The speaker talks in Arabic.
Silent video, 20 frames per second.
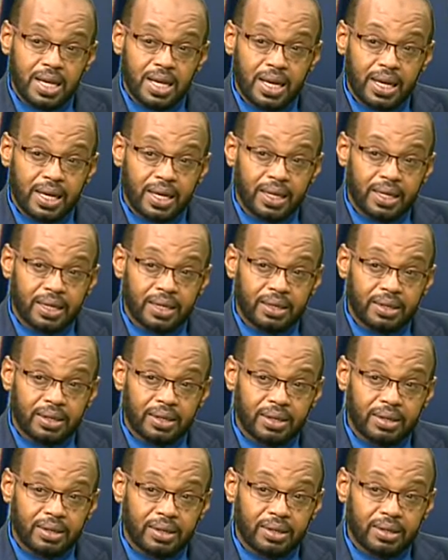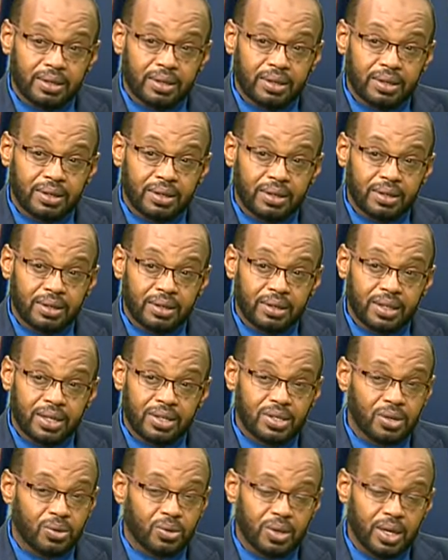آه
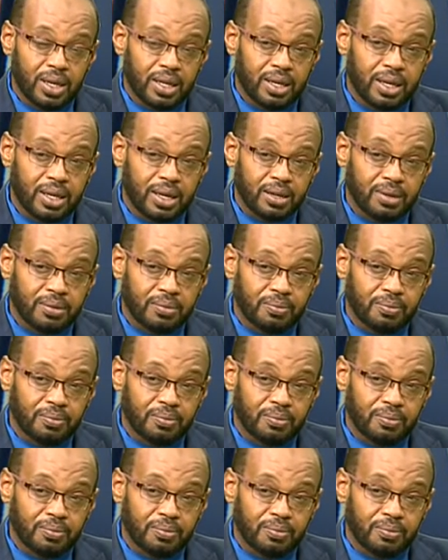ليس هنالك